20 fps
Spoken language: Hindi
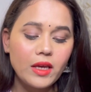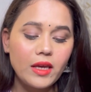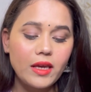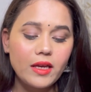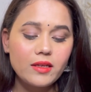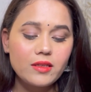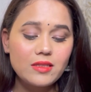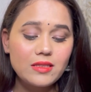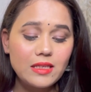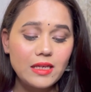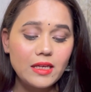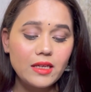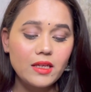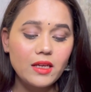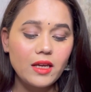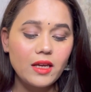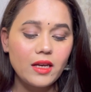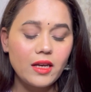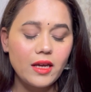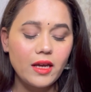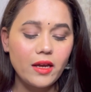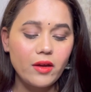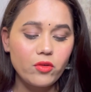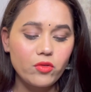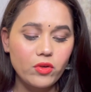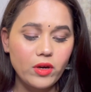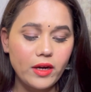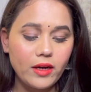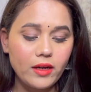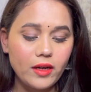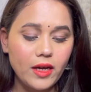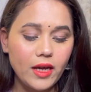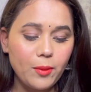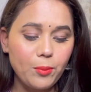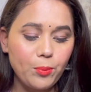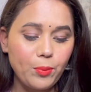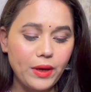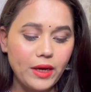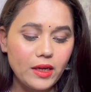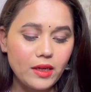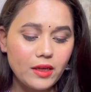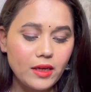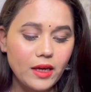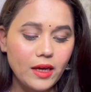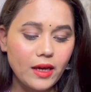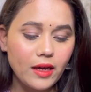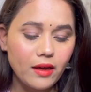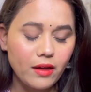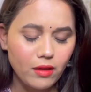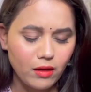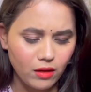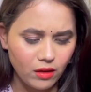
एक सी ग्रीन है रेड है पिंक है